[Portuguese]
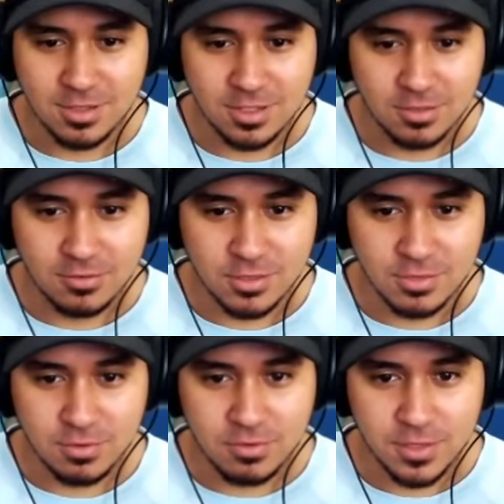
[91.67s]
não, já foi,
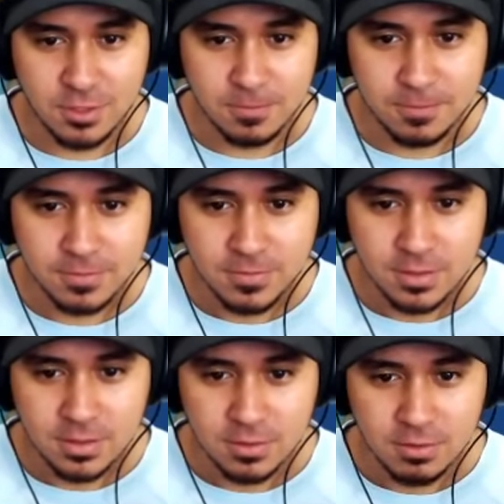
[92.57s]
já foi feio.
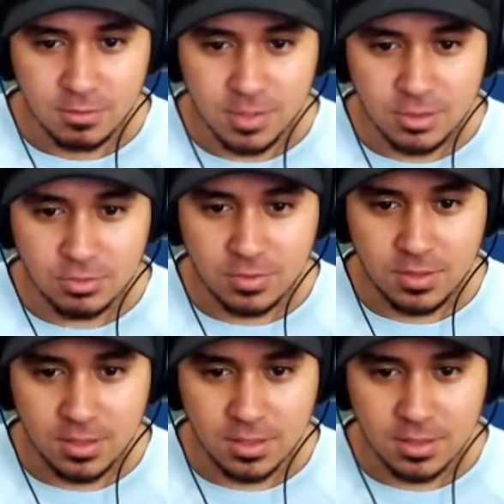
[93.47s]
Vamos lá, John
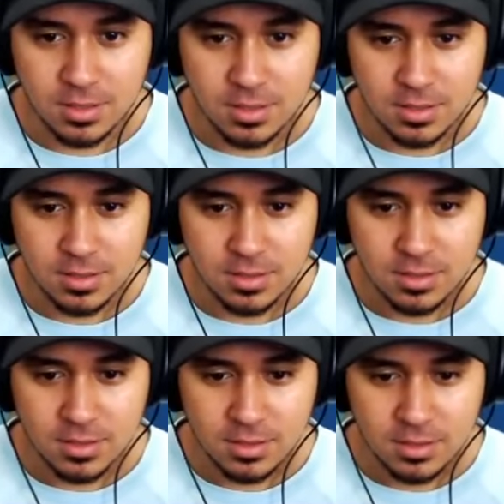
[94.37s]
Cena.
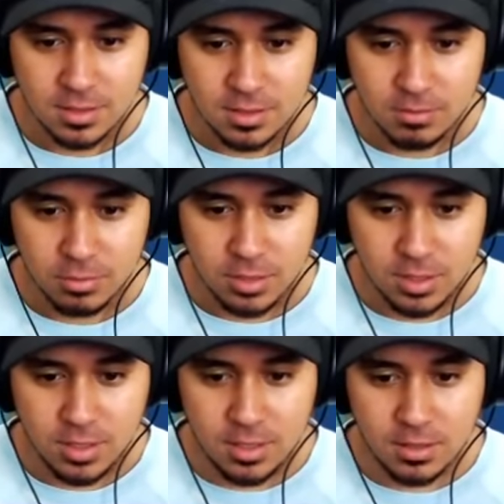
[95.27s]

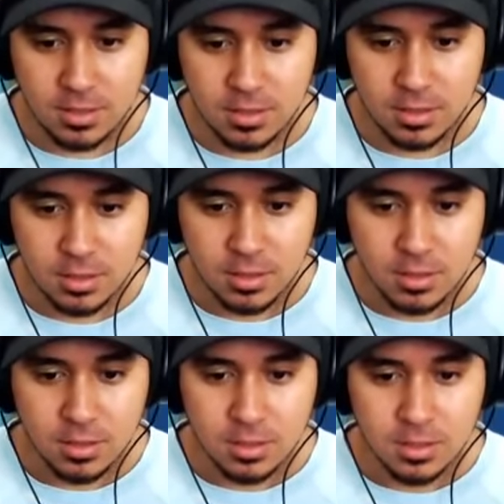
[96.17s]
Pula aqui.
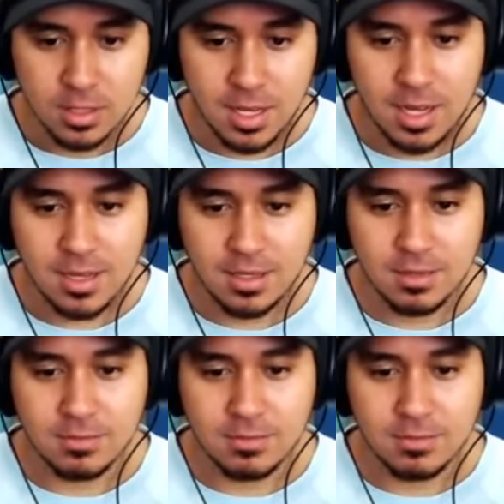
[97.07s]
Ai,